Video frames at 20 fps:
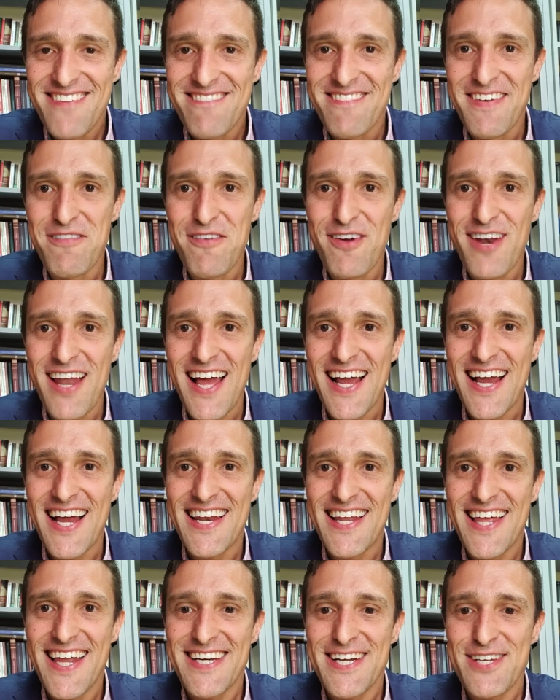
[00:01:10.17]
Vamos lá,
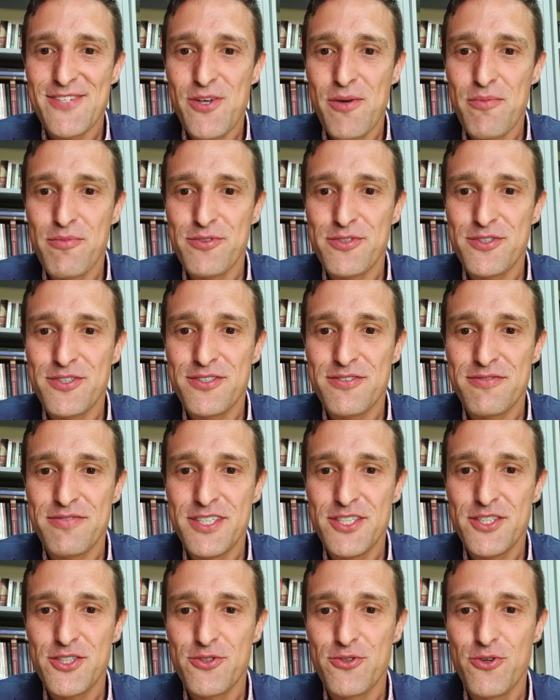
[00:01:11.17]
galera, já somos
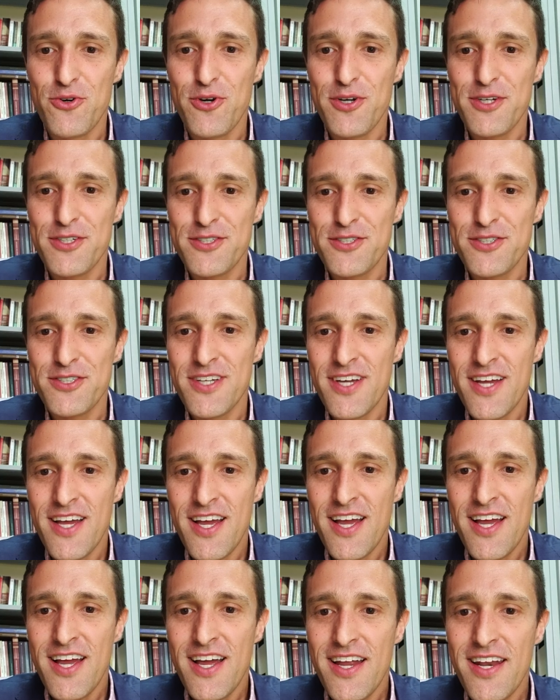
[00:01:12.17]
22,
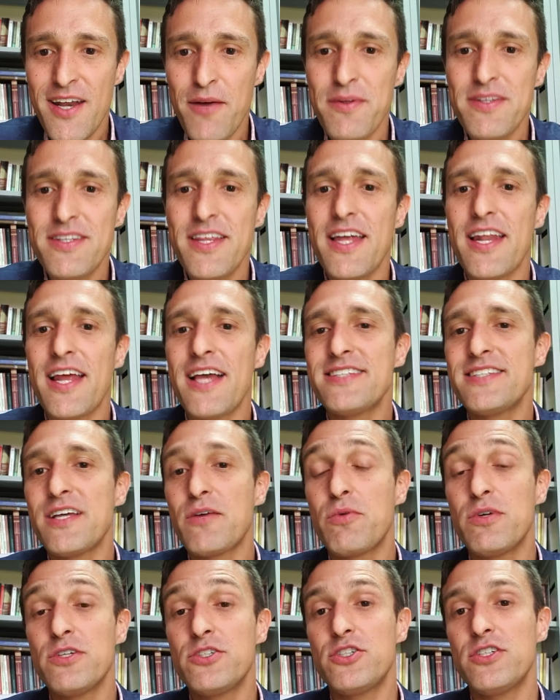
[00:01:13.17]
não interessa a
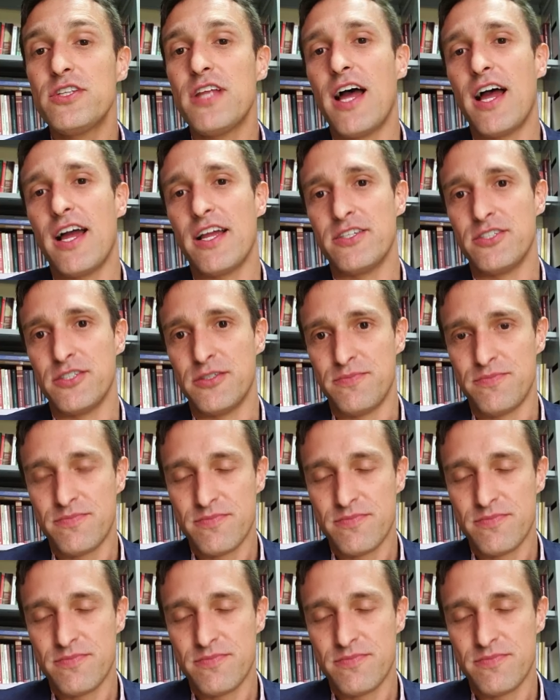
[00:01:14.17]
quantidade.